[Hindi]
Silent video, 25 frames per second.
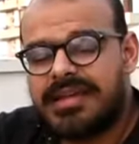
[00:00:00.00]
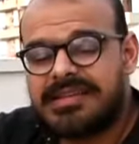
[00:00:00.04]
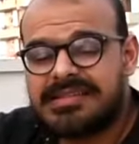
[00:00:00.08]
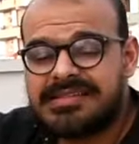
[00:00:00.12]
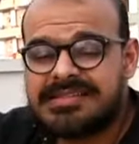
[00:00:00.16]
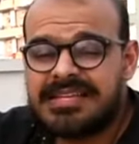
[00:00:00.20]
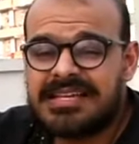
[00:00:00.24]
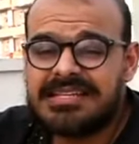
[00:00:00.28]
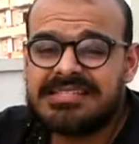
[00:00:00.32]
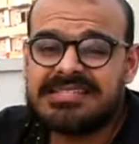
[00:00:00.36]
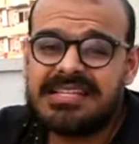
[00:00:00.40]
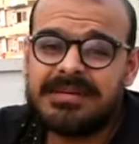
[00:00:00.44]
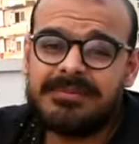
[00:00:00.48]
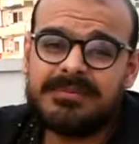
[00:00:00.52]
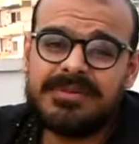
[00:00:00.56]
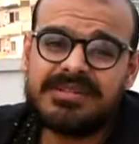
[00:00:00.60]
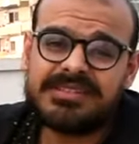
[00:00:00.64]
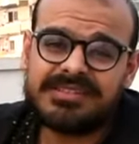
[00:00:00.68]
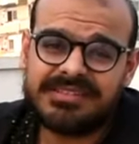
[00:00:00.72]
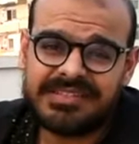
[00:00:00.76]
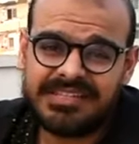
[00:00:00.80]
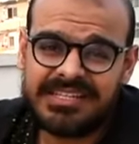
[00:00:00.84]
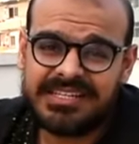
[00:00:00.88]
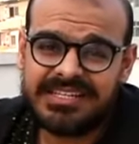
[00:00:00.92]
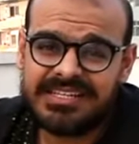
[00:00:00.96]
एक्सरसाइज नंबर
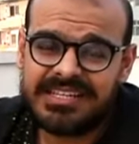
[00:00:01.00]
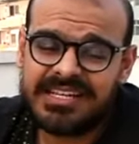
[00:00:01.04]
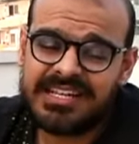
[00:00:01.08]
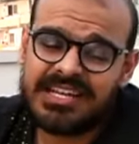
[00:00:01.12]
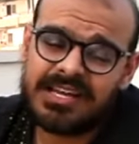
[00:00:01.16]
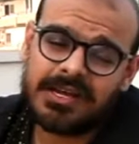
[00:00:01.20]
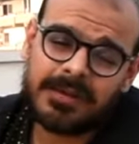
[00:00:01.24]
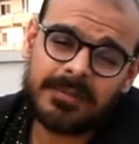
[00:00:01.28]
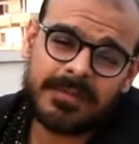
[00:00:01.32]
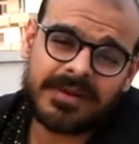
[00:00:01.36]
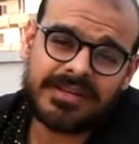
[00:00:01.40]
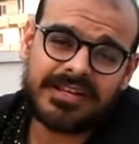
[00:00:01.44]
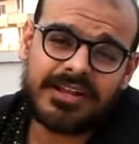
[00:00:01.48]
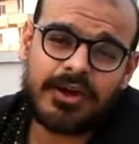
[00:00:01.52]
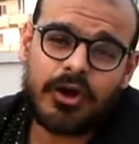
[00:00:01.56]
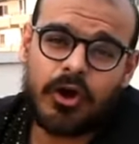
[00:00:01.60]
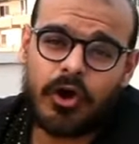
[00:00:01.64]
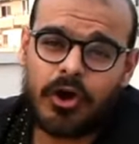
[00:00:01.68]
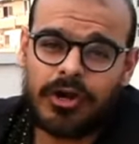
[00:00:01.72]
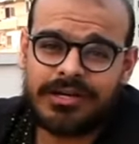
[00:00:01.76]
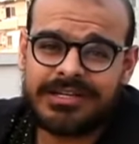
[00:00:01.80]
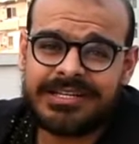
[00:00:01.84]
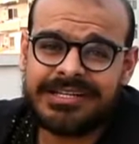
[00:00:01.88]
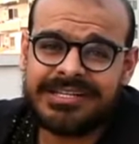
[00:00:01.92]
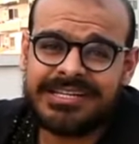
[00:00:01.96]
तीन है हमारा
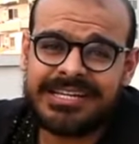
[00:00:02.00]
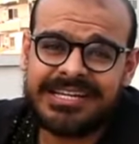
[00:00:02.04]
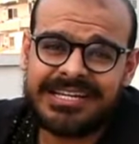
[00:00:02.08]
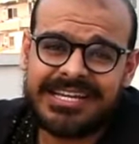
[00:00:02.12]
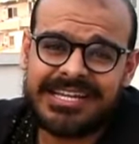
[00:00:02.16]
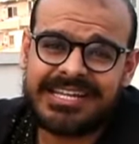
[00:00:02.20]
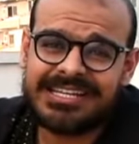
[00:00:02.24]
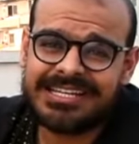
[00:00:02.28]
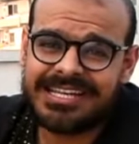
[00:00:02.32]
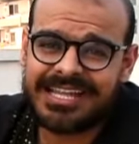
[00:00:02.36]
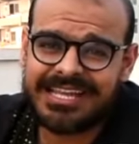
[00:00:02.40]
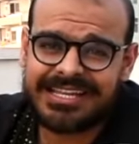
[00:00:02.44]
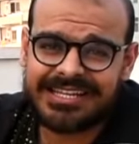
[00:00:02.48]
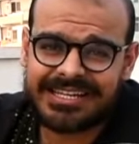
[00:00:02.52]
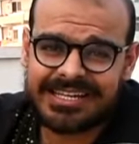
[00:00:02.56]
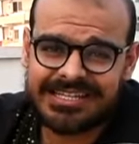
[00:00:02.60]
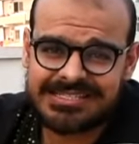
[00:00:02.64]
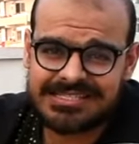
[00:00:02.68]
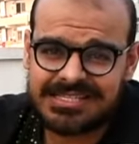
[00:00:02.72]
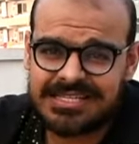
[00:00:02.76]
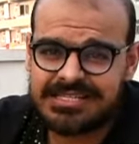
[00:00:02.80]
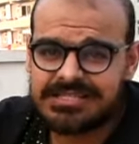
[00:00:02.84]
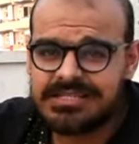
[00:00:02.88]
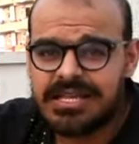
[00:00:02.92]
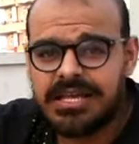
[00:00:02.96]
ऑल्टरनेटिंग लेग
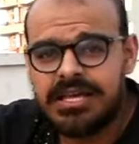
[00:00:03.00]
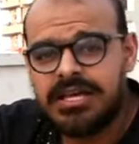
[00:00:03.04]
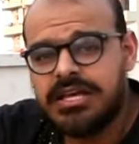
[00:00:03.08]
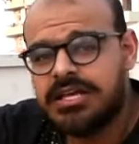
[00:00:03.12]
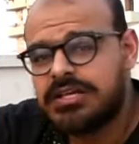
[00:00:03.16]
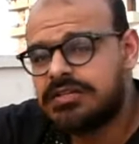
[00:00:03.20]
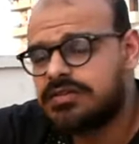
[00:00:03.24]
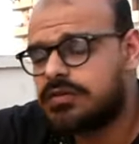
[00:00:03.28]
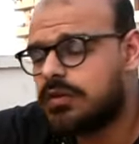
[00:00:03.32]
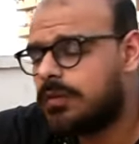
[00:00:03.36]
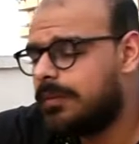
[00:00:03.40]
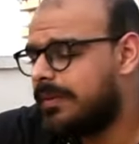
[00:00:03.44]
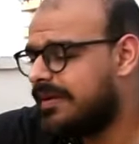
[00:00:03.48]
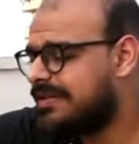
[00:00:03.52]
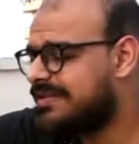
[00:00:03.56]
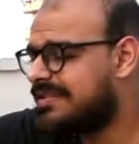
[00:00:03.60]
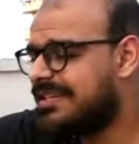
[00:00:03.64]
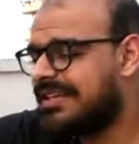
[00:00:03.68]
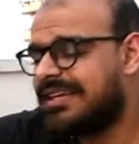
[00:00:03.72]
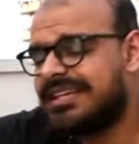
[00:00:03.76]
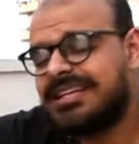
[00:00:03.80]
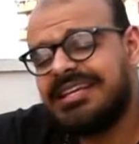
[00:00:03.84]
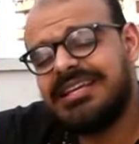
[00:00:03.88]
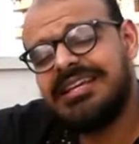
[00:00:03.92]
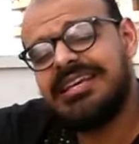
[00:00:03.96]
रेजेस सो
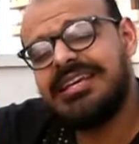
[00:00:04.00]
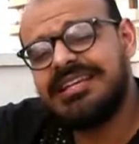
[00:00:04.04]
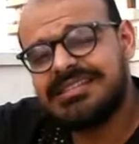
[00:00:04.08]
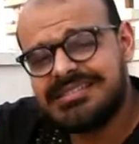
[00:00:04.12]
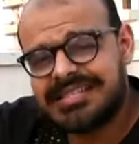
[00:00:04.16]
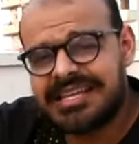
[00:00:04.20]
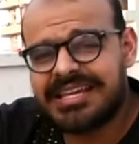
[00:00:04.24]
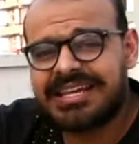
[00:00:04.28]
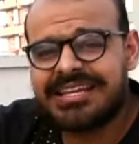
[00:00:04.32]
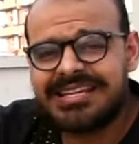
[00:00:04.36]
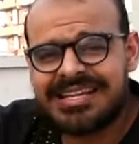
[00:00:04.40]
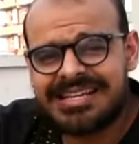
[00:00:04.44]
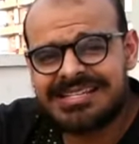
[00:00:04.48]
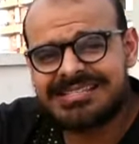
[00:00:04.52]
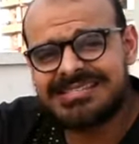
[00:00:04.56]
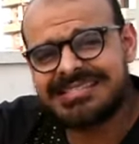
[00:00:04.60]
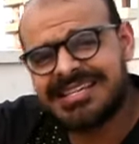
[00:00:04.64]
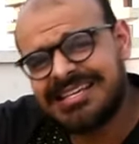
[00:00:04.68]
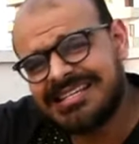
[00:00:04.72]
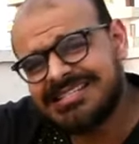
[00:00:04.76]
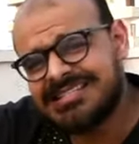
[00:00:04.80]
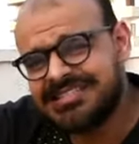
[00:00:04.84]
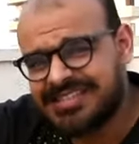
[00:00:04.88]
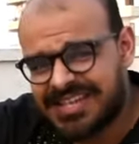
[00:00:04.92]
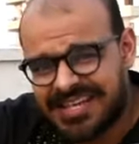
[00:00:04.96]
बेसिकली ये सेकेंड
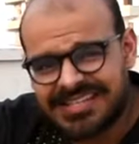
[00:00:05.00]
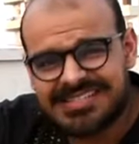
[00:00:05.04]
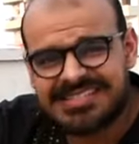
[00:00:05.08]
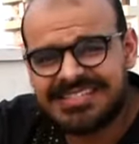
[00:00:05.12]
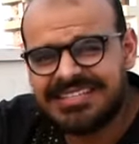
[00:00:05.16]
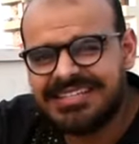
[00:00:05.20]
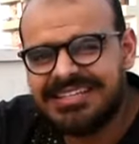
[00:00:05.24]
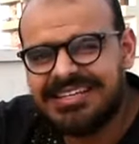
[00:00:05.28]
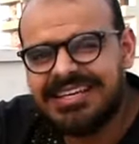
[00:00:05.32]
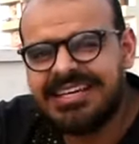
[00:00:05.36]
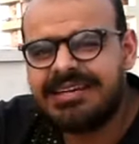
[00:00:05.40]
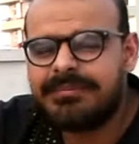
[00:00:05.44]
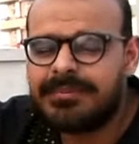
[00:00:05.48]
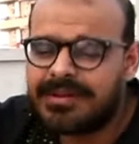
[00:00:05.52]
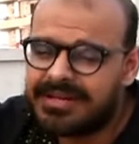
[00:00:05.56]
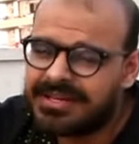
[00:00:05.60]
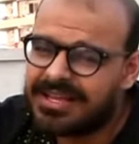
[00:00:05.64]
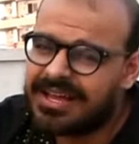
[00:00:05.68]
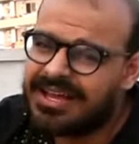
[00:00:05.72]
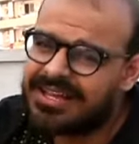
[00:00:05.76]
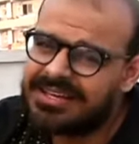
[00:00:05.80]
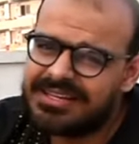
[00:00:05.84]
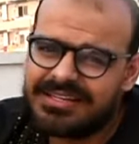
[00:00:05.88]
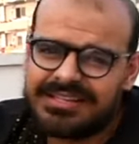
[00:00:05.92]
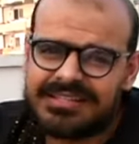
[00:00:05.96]
एक्सरसाइज जैसी ही है बट
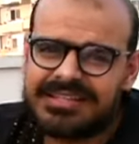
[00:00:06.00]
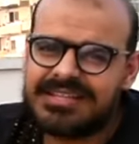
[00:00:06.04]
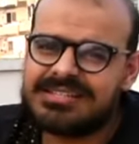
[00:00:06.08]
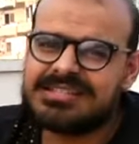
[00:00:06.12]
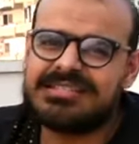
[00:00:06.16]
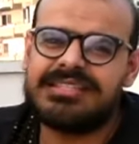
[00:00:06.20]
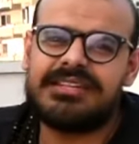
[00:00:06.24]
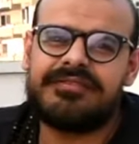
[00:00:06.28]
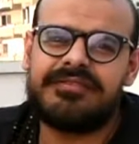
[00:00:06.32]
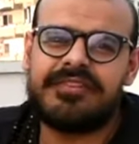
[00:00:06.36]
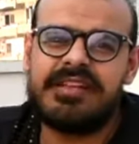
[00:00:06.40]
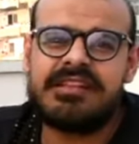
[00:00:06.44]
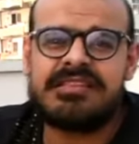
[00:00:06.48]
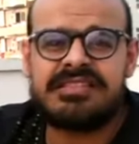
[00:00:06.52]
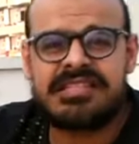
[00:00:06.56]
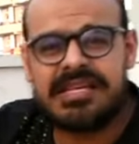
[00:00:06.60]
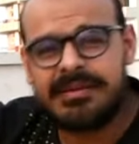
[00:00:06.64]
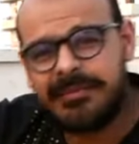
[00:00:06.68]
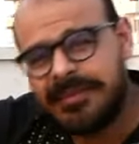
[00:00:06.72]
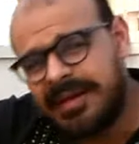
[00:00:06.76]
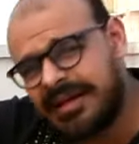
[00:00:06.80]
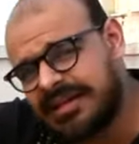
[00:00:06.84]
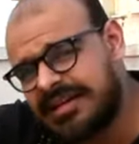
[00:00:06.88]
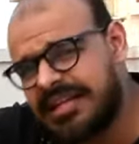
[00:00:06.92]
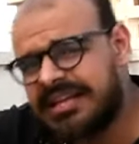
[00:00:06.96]
हल्का सा डिफरेंस है
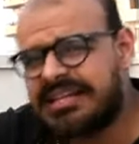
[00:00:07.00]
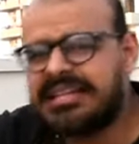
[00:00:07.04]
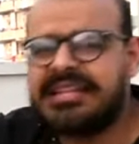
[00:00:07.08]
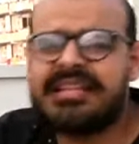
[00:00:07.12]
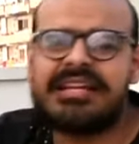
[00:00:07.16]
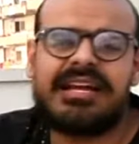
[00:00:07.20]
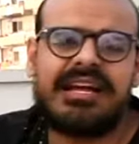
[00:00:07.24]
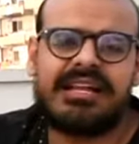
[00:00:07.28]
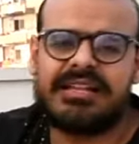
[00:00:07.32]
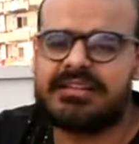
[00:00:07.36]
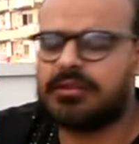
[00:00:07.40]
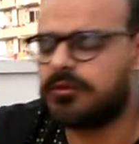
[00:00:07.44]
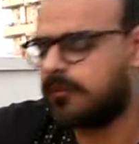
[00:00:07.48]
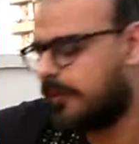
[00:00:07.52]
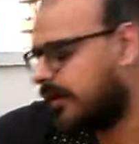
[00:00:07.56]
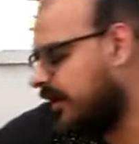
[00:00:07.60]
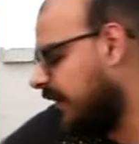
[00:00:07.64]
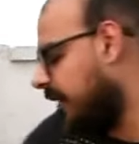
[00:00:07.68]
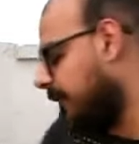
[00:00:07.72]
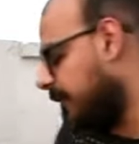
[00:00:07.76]
मैं करके दिखाता हूँ पहले